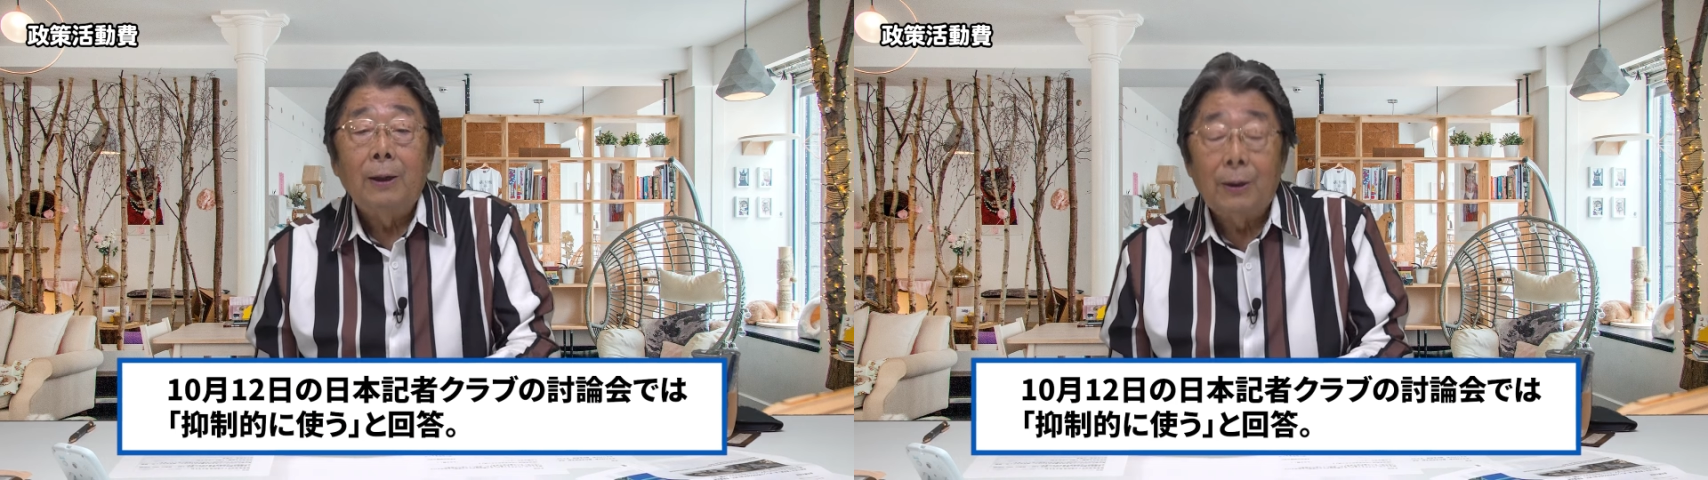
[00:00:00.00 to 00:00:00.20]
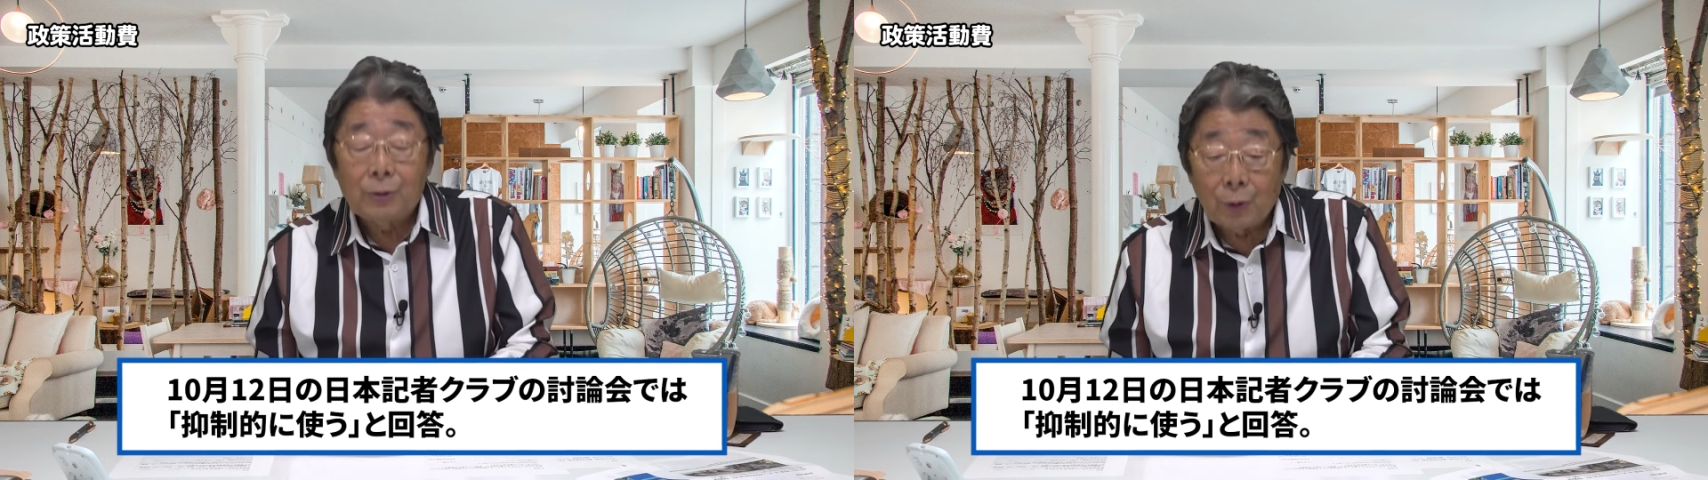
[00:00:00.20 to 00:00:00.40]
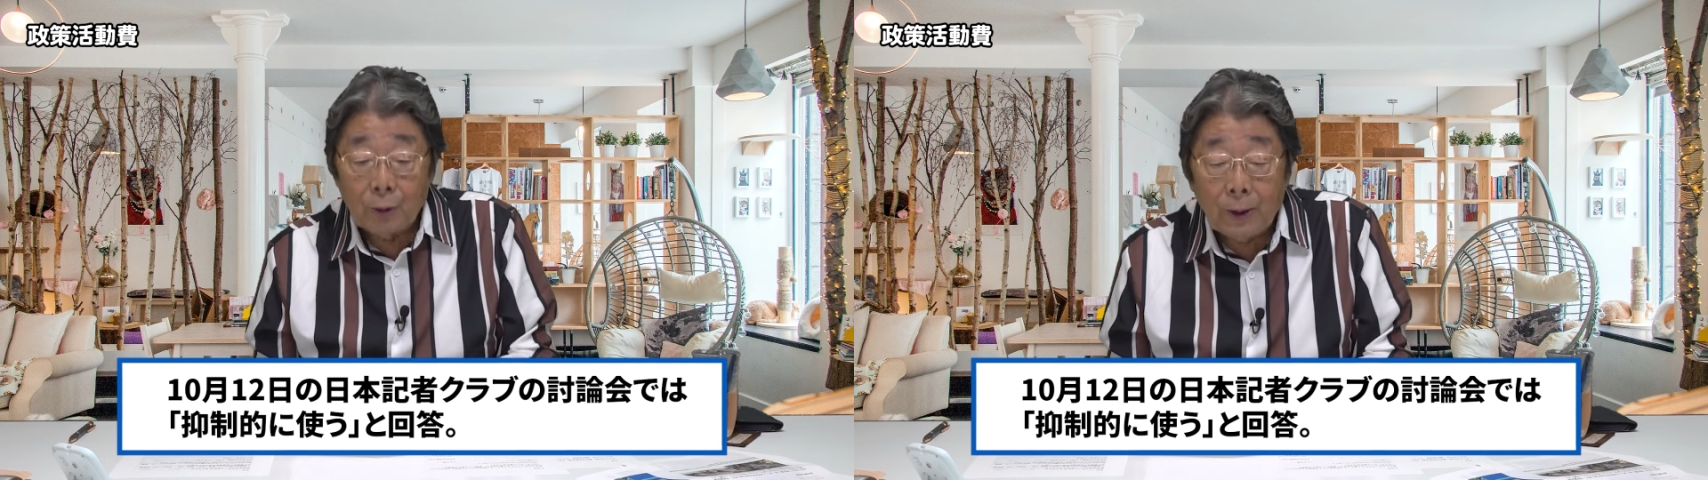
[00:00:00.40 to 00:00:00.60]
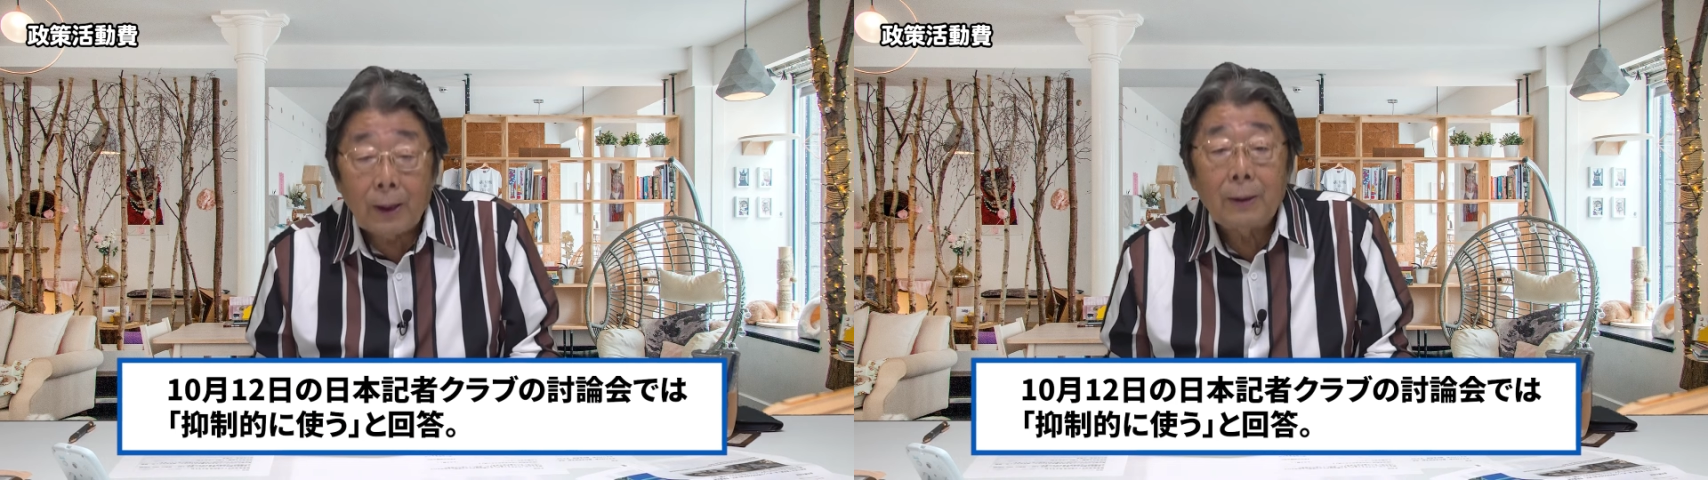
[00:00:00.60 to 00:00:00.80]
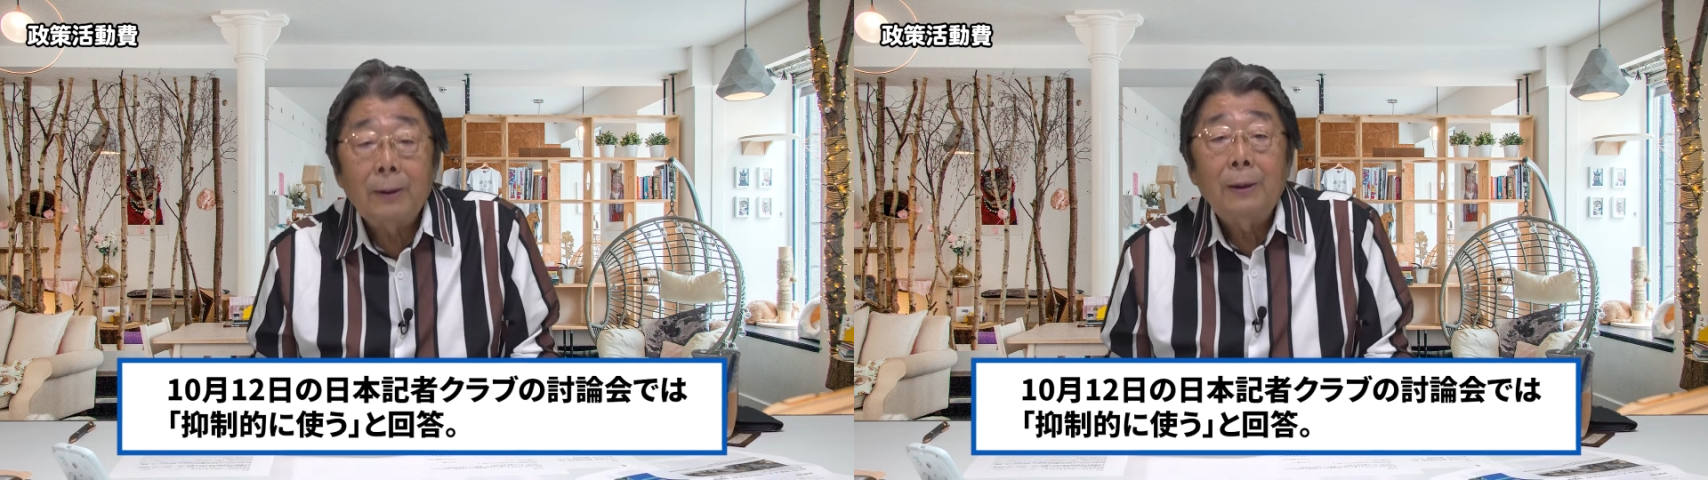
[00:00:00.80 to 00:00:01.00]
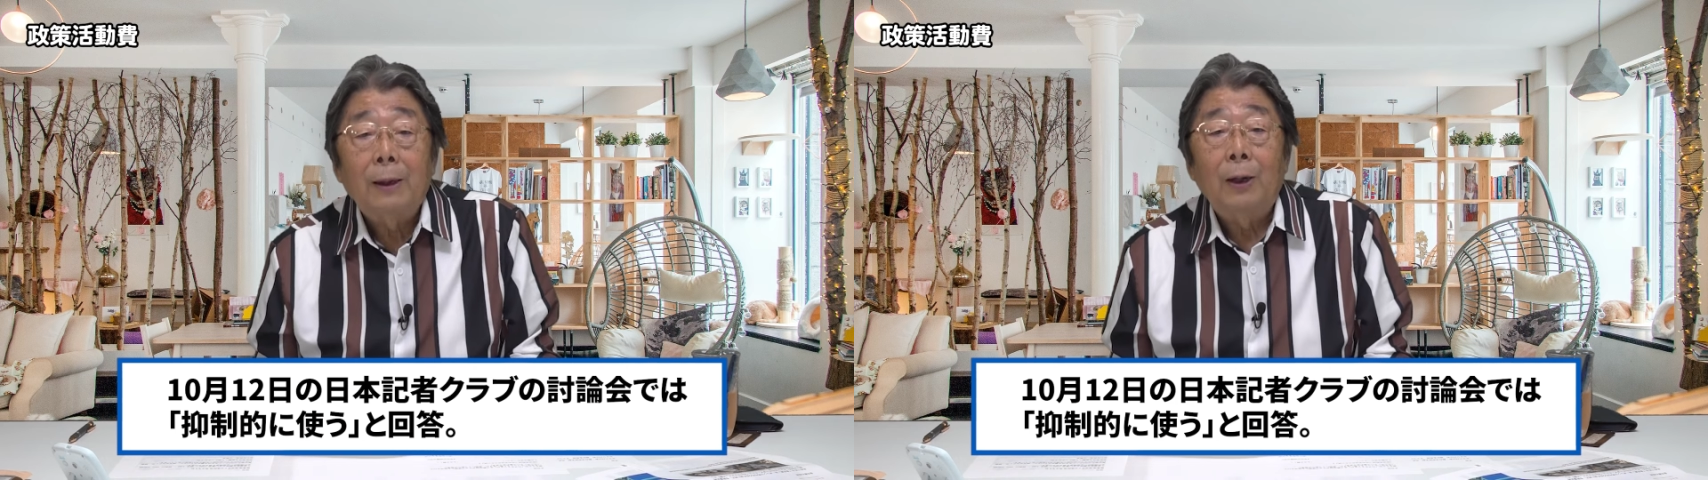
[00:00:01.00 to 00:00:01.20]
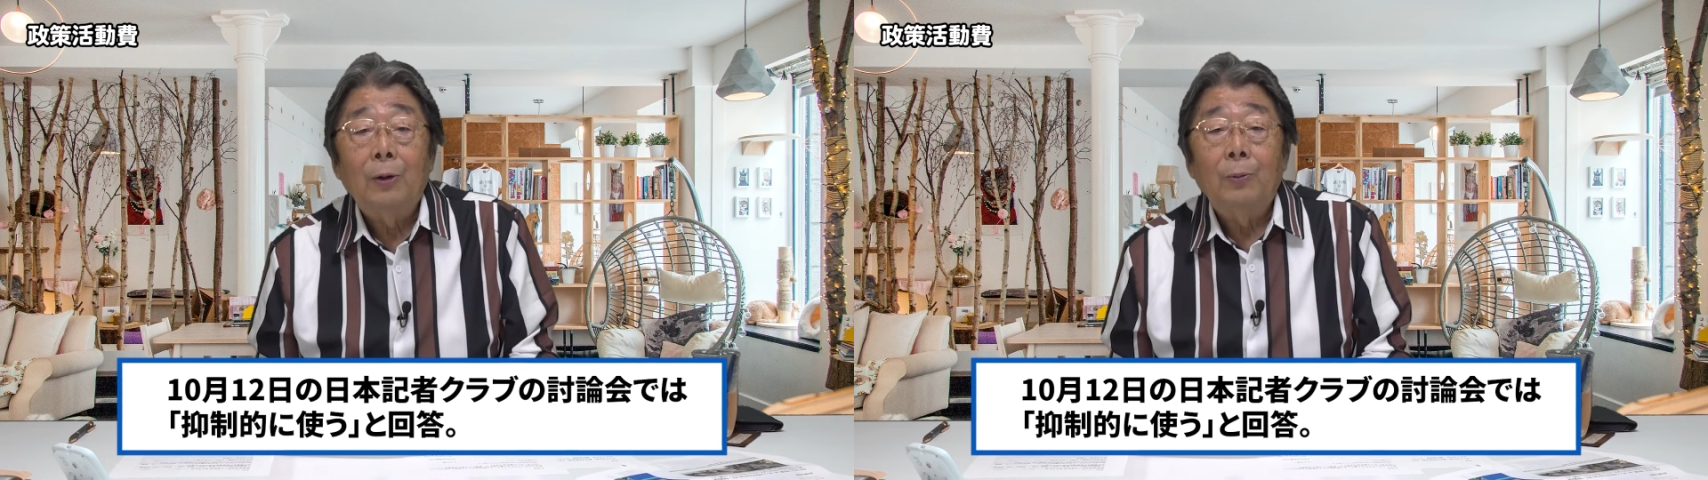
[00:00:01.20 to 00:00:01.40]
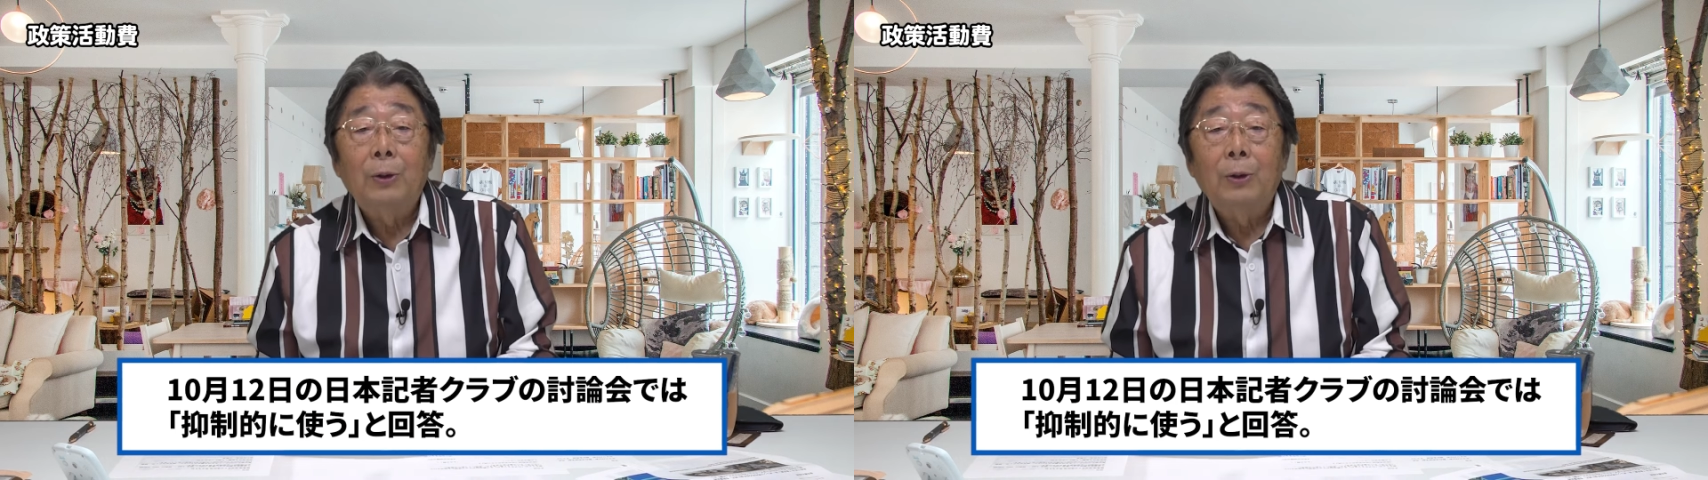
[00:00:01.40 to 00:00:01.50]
えー、それはあの、